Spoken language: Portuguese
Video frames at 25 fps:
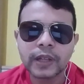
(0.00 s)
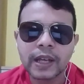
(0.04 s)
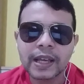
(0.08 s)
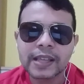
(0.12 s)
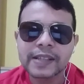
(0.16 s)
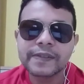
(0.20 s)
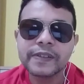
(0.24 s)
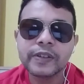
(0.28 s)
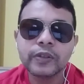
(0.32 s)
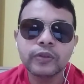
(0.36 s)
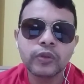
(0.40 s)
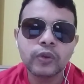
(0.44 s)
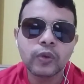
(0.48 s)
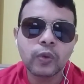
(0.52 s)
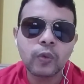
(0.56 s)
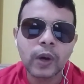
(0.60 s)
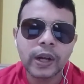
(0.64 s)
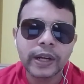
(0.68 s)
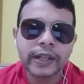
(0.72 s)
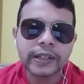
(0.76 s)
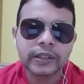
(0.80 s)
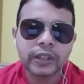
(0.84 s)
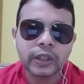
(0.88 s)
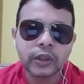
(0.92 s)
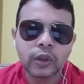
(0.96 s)
Às
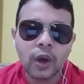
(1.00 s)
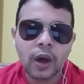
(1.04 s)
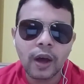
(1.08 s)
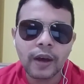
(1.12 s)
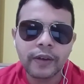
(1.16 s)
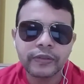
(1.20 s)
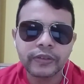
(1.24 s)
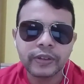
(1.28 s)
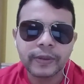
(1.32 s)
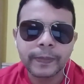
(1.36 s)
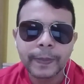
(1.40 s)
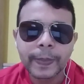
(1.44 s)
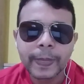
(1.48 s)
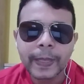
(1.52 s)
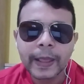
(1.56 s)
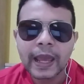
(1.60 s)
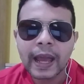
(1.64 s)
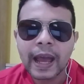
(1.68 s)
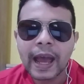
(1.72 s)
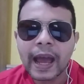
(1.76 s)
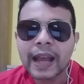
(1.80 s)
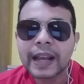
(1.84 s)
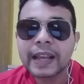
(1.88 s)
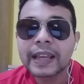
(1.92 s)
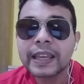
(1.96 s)
21h49,
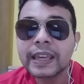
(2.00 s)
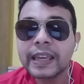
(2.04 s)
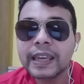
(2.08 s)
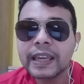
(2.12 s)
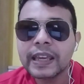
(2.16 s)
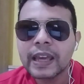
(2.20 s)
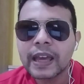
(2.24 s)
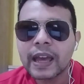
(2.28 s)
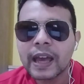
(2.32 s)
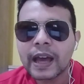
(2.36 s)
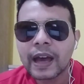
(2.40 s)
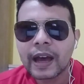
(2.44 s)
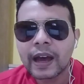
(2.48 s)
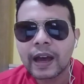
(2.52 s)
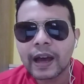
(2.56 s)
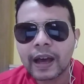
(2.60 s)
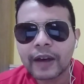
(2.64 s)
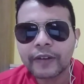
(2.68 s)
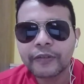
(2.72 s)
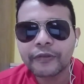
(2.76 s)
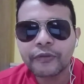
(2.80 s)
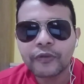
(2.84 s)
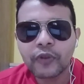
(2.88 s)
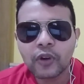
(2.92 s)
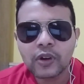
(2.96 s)
aqui
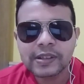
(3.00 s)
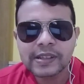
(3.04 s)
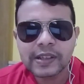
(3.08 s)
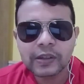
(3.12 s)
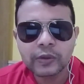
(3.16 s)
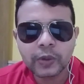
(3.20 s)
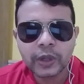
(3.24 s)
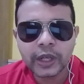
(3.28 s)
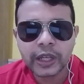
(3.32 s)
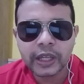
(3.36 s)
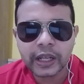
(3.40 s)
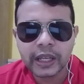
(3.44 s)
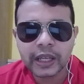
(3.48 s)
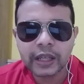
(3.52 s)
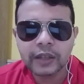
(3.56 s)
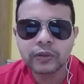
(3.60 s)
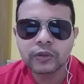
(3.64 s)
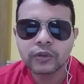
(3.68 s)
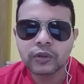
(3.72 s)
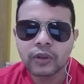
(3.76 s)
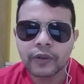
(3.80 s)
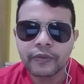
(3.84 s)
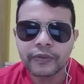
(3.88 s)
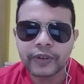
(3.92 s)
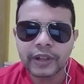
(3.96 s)
a Força do
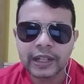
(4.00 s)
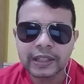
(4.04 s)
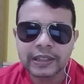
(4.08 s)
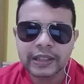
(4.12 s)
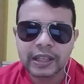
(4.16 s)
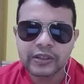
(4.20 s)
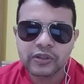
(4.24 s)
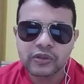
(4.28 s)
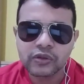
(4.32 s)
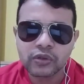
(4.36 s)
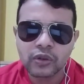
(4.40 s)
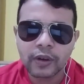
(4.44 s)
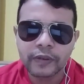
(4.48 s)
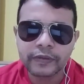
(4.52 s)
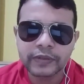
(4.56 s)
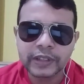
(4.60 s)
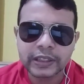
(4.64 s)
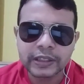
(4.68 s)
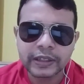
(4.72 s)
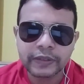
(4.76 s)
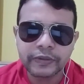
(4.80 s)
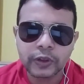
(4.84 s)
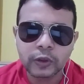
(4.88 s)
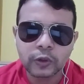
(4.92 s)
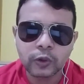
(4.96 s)
Querer, novela das nove
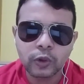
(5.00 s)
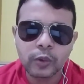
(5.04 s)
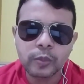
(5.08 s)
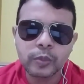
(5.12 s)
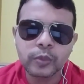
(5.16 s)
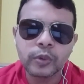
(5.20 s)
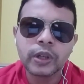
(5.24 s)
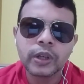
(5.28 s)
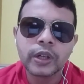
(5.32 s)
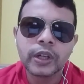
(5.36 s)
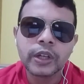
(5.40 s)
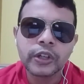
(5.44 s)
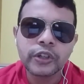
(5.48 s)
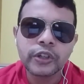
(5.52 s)
da TV Globo,